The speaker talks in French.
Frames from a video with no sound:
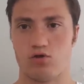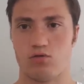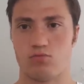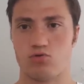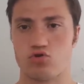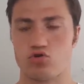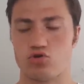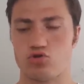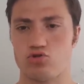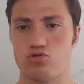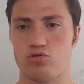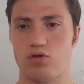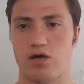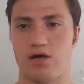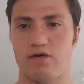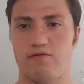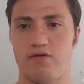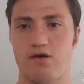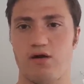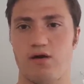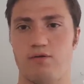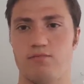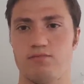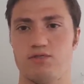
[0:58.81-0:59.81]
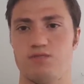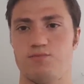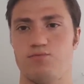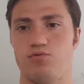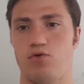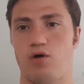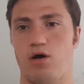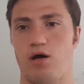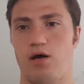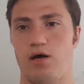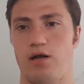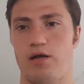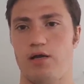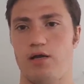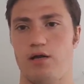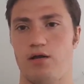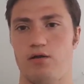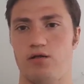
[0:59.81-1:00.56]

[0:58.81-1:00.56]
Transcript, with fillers: comment j'en suis arrivé à, un petit peu à aller